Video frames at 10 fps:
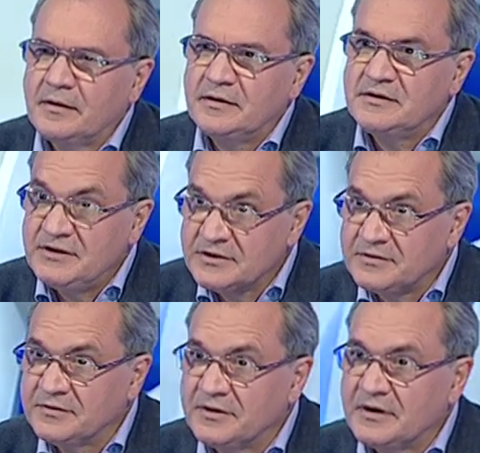
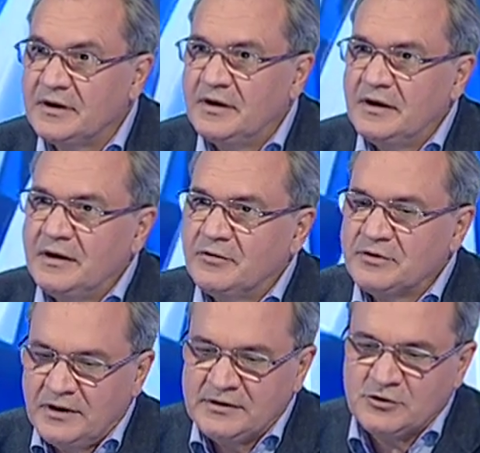естественно,
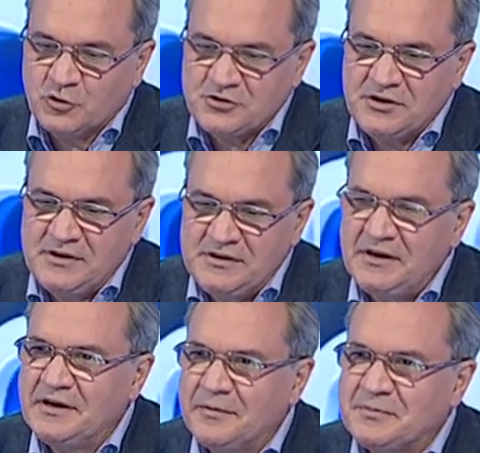вот это тоже
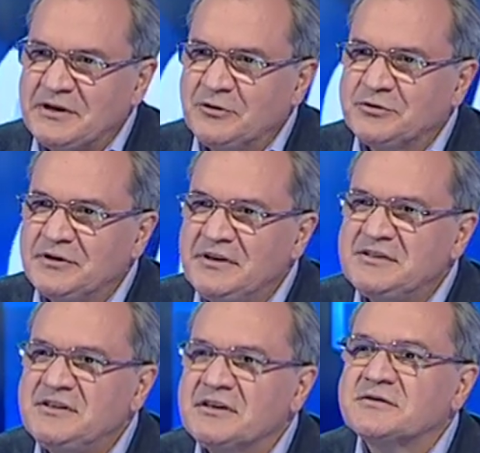идея абсолютно
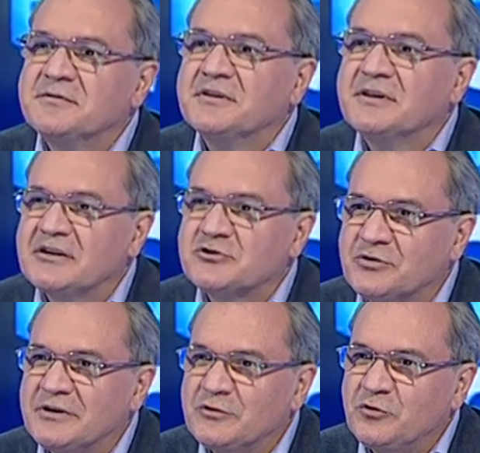естественная,
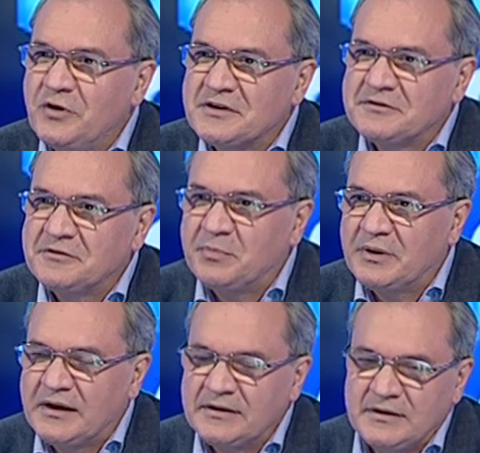что надо увязывать
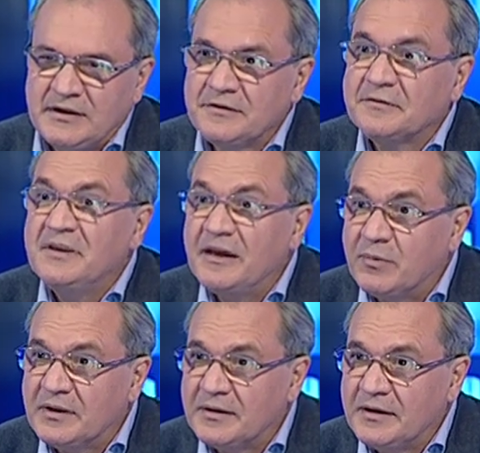планы. Этого
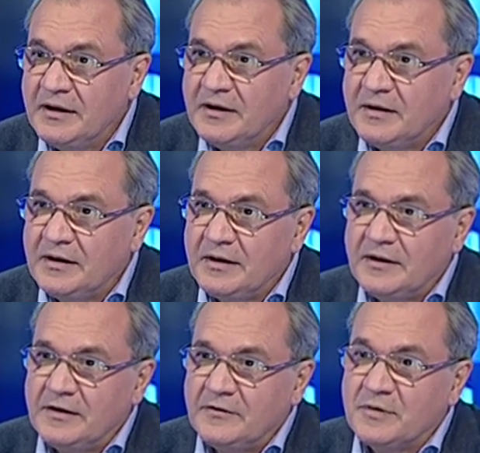не было
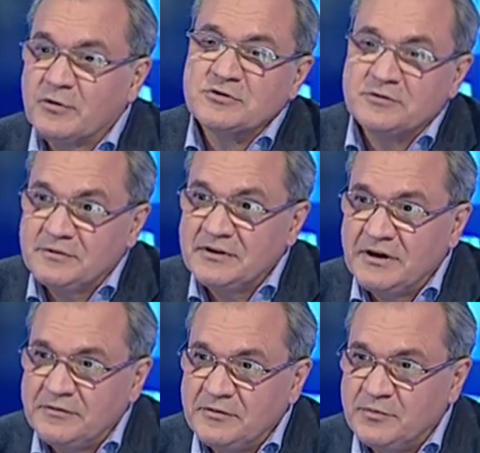э, в прошлом, в
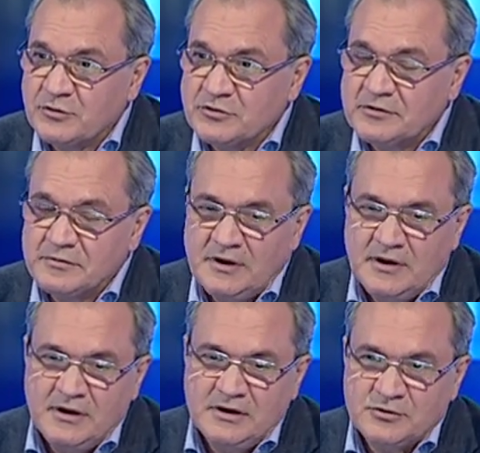недавнем прошлом.
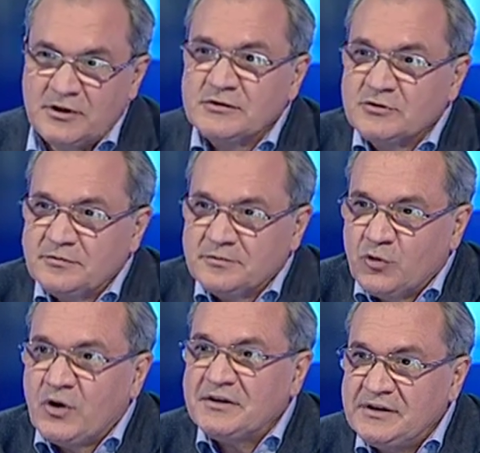Надо
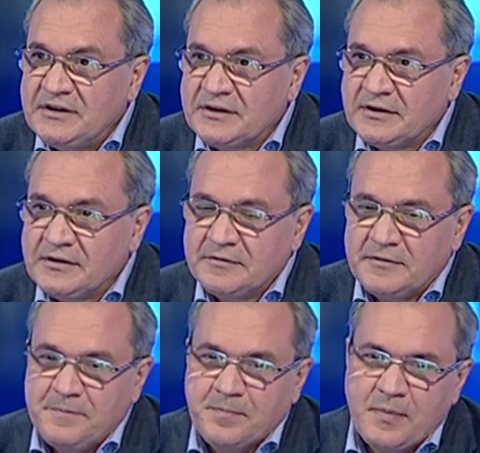уходить от
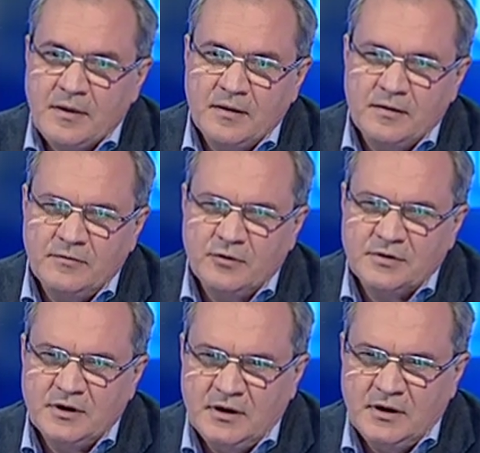этого.
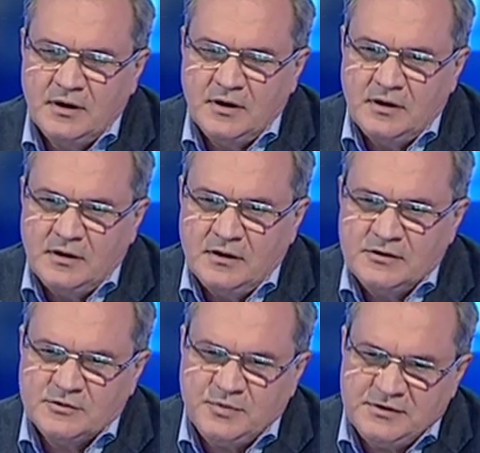Вот
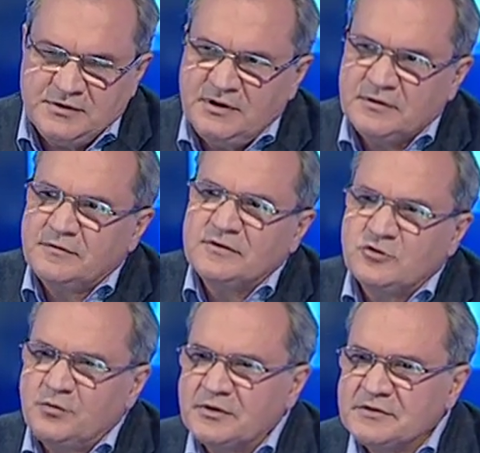сейчас президент
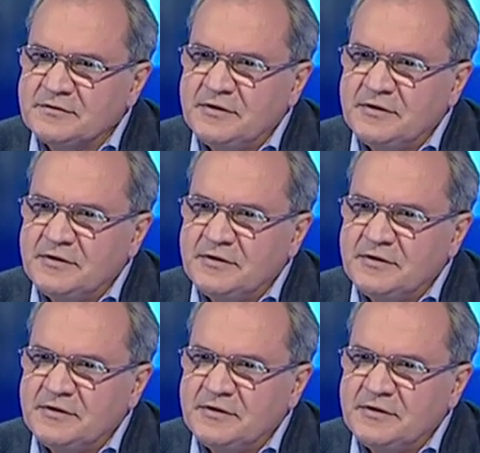выступил со